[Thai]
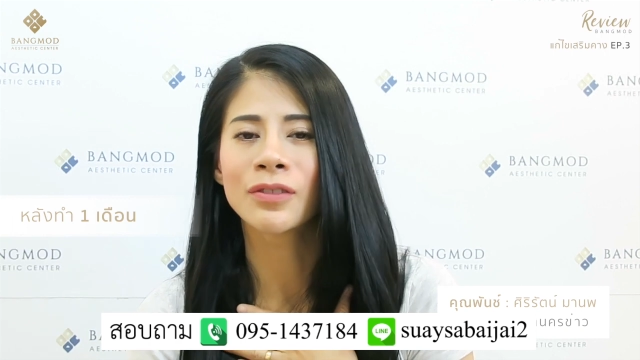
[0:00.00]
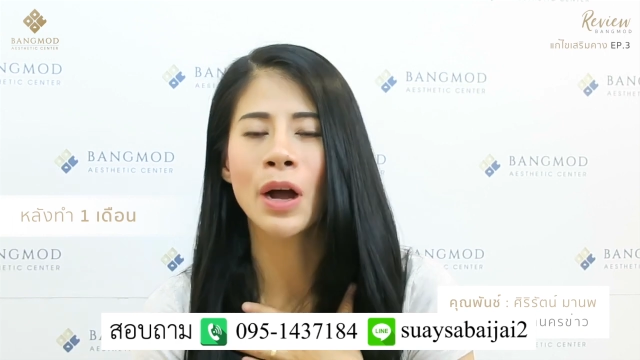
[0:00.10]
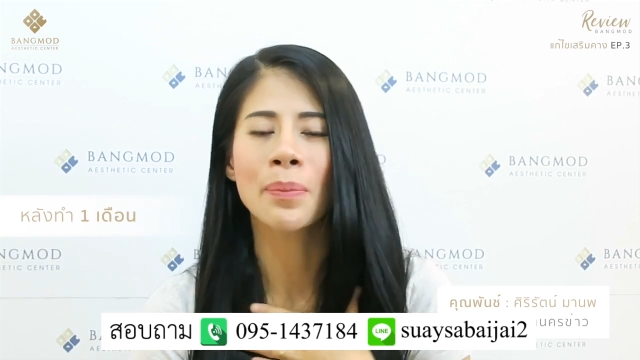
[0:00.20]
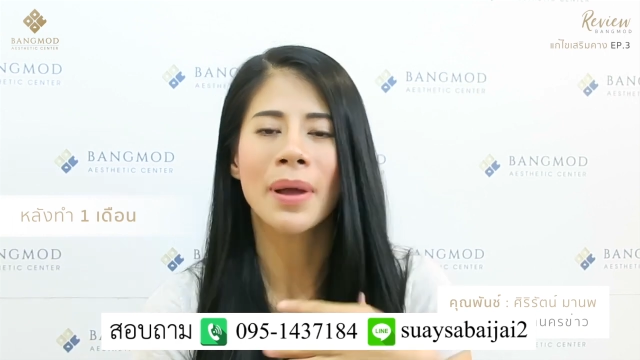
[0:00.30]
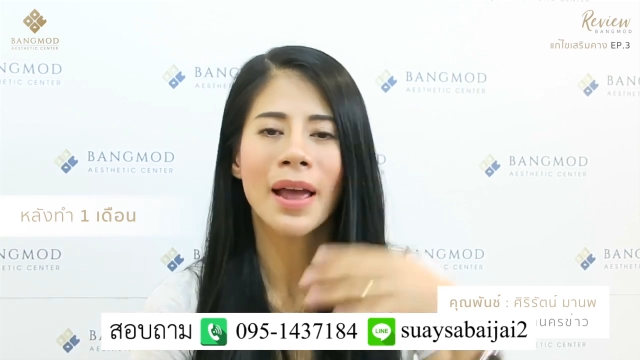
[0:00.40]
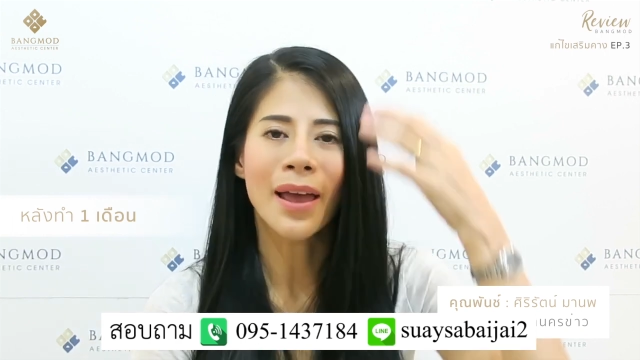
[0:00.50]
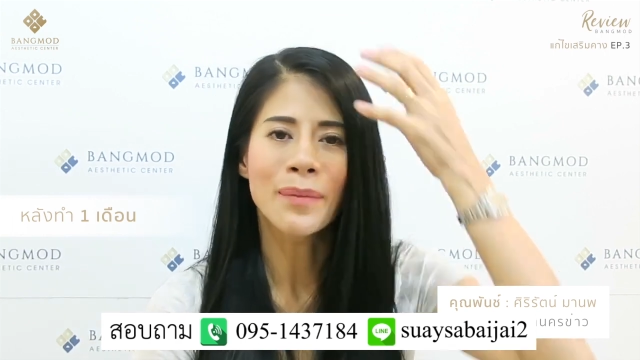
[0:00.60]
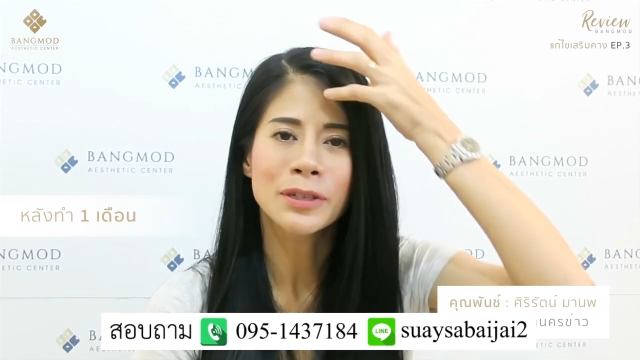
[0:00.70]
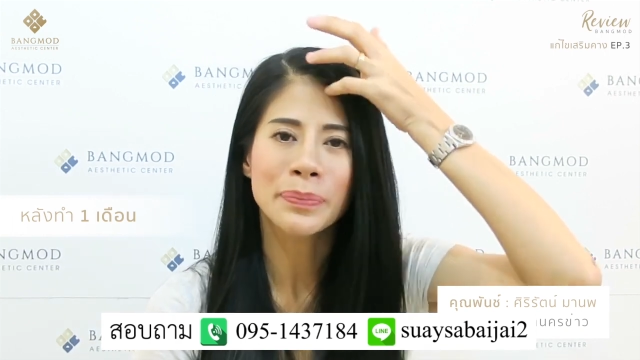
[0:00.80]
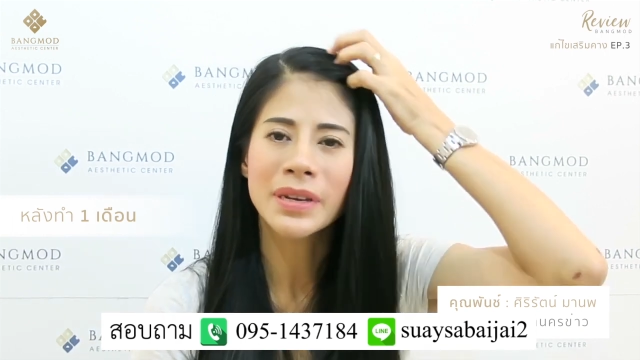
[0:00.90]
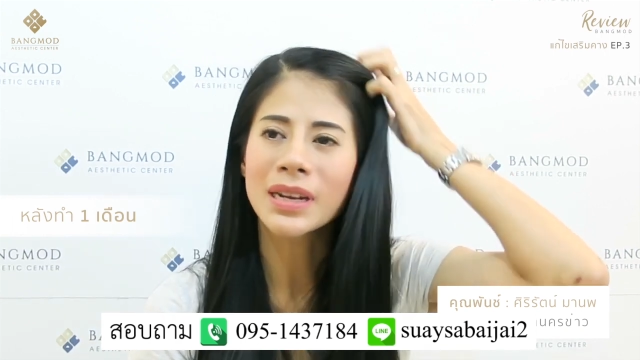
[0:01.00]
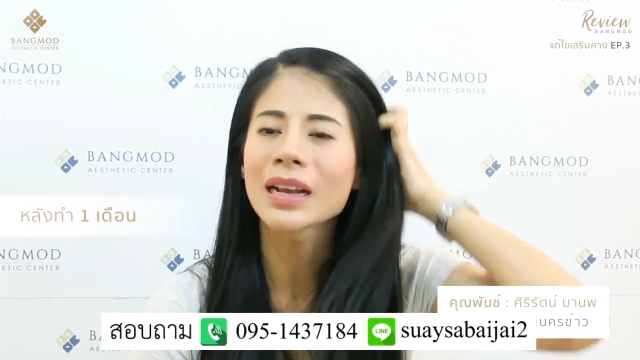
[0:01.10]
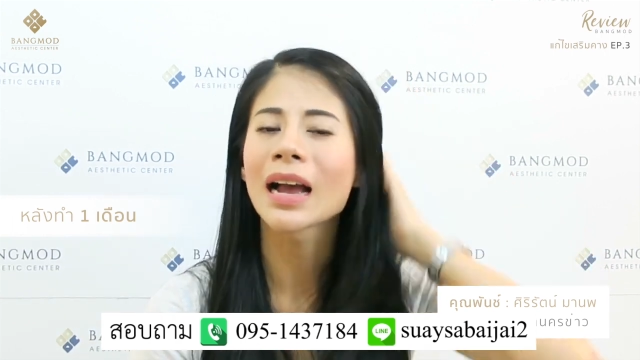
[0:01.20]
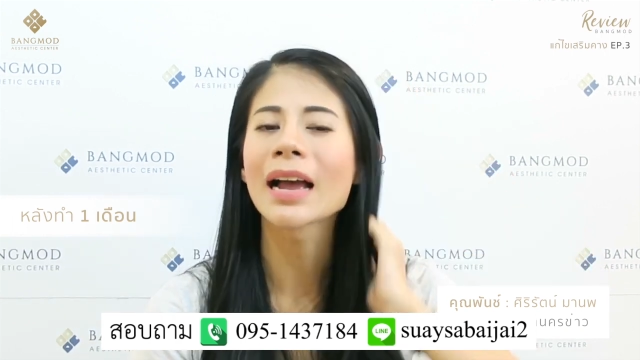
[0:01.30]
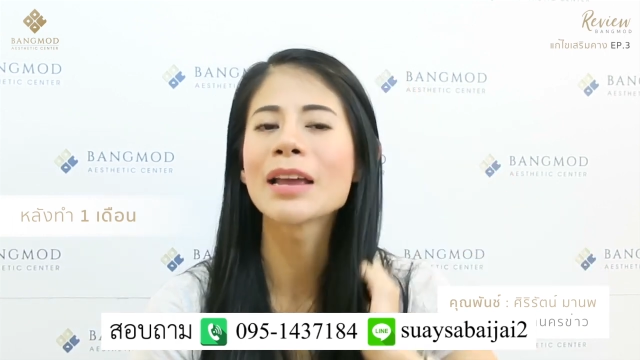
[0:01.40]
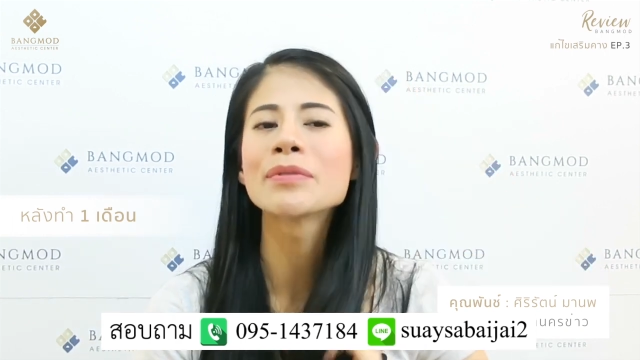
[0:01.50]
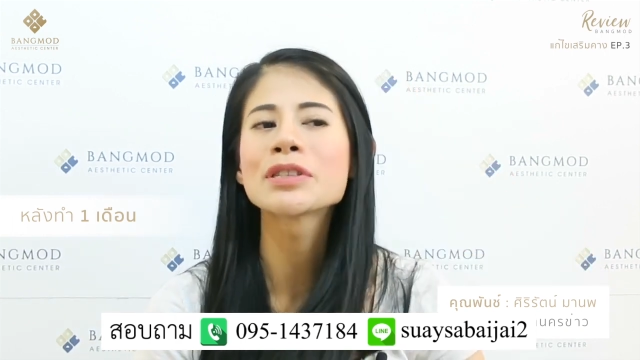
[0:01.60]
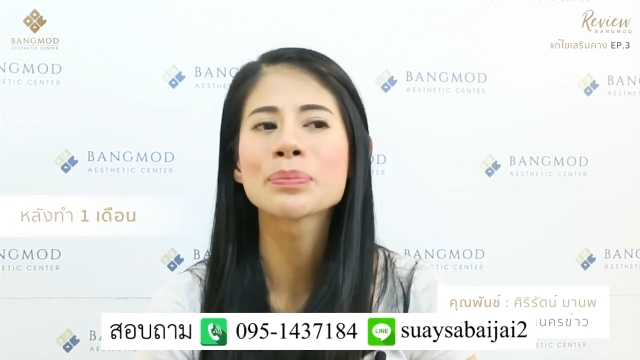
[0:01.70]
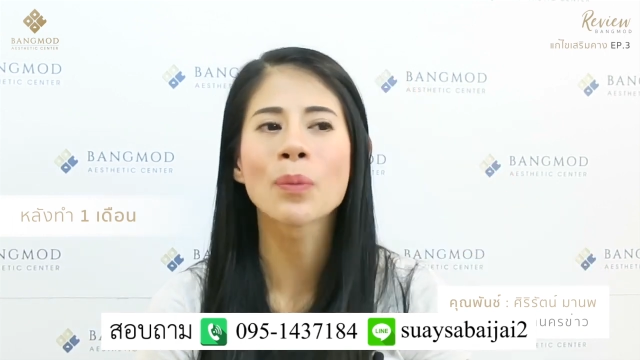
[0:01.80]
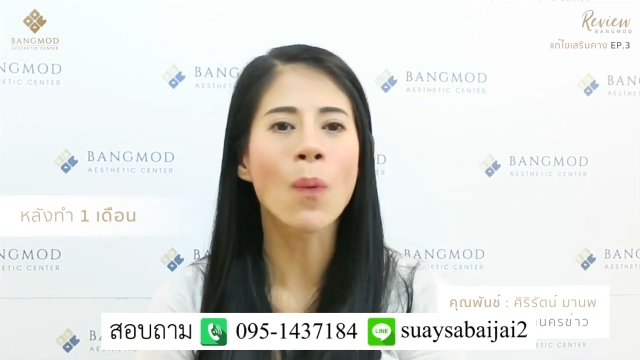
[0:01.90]
ว่าแผลมันจะเป็นยังไงมั
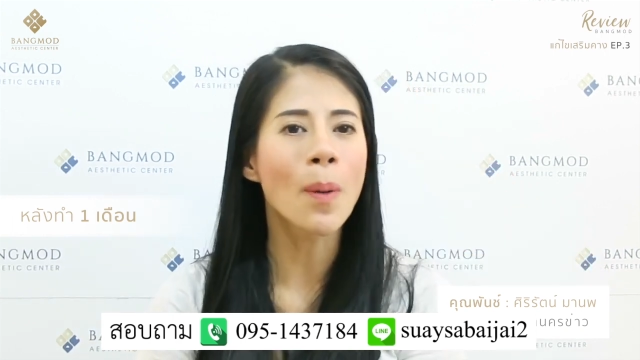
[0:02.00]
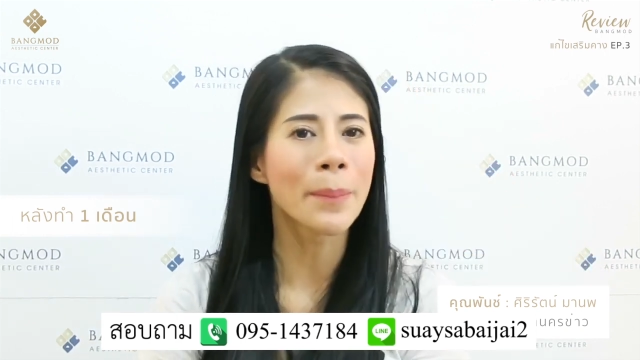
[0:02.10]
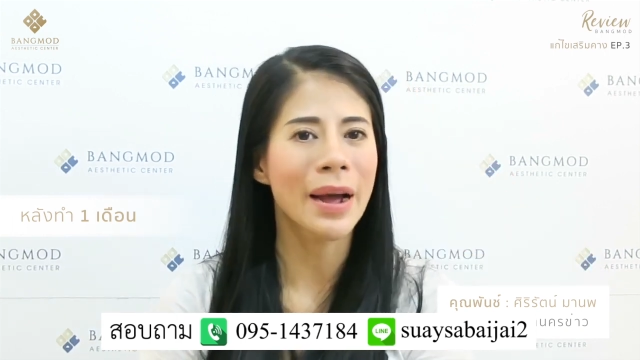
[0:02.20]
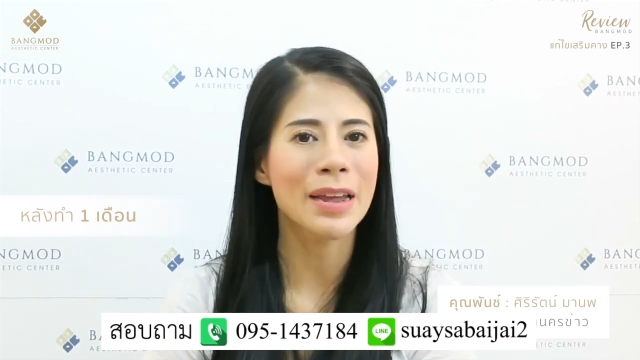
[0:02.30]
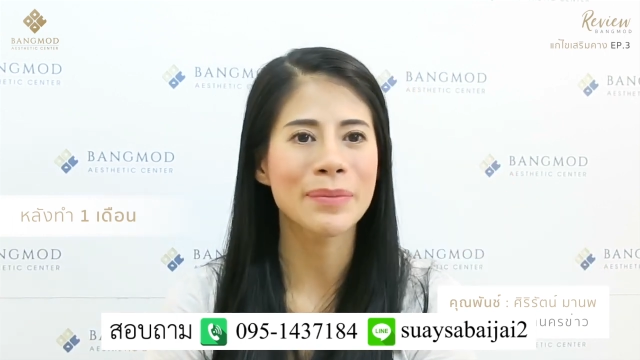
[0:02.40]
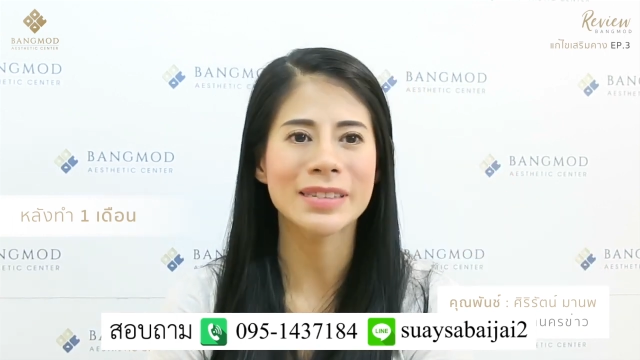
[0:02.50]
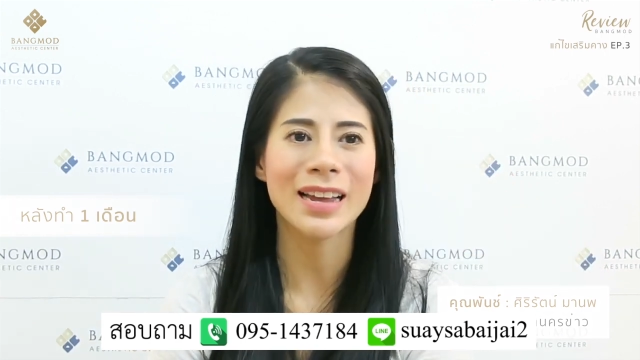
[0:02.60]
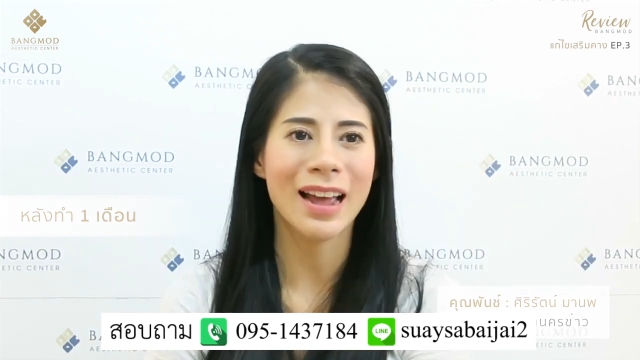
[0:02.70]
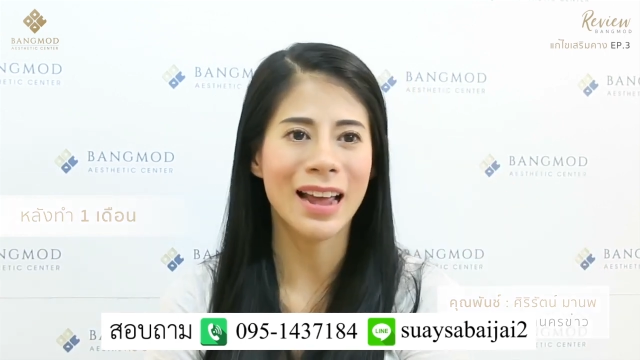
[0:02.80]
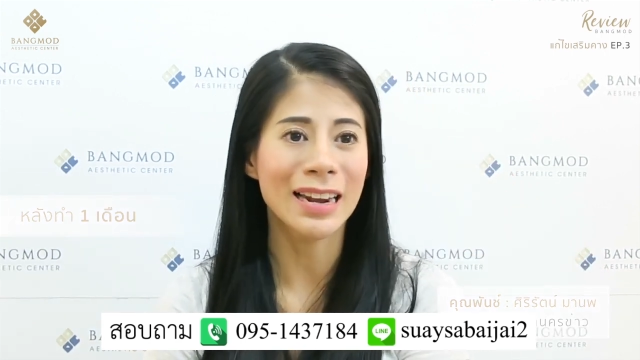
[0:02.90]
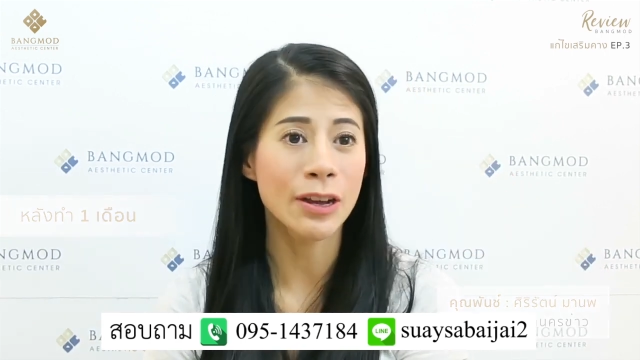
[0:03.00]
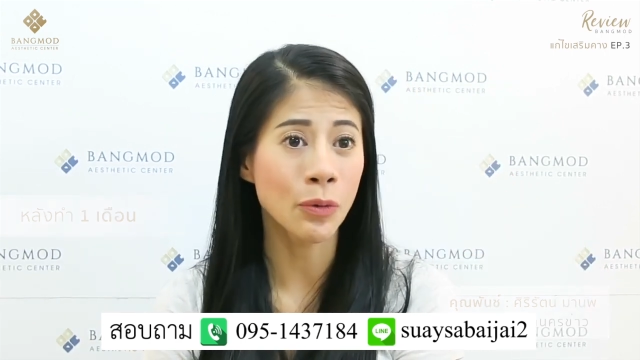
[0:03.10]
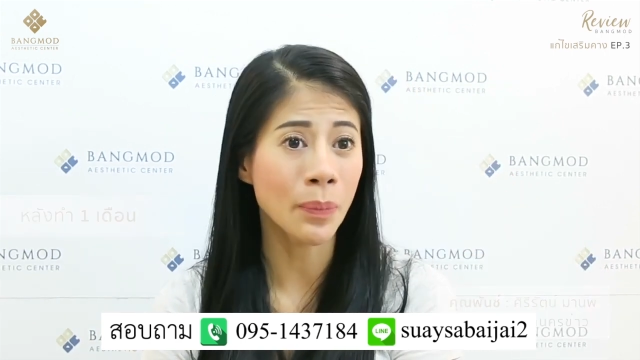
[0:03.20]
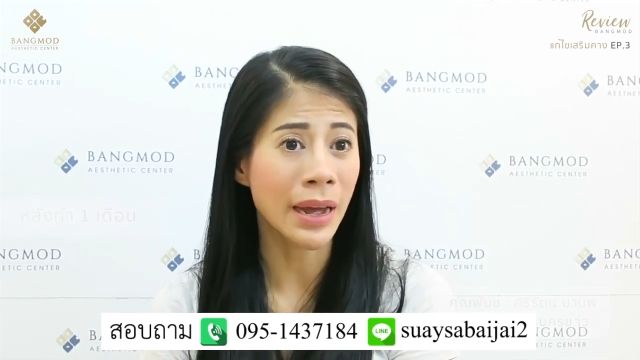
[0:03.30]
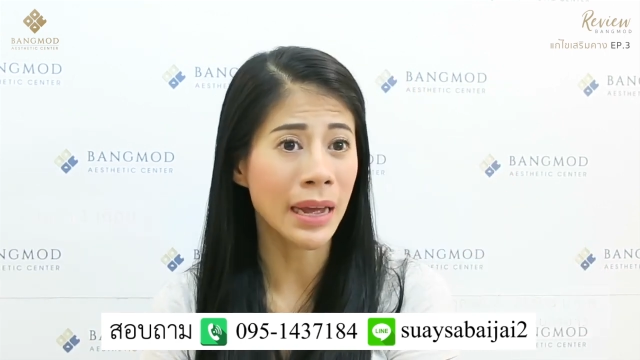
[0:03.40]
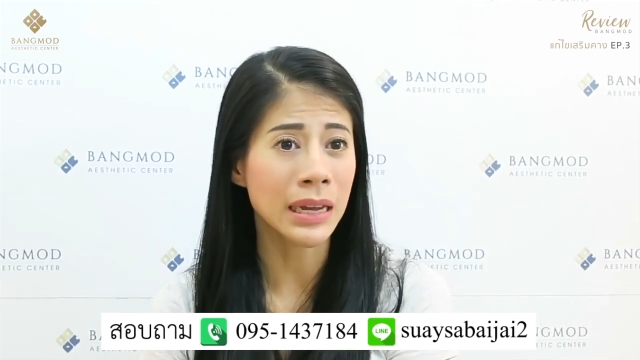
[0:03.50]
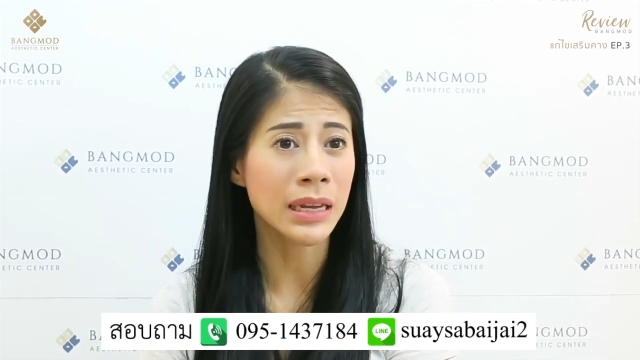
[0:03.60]
นจะบวมไหมมันจะหายเร็วไหม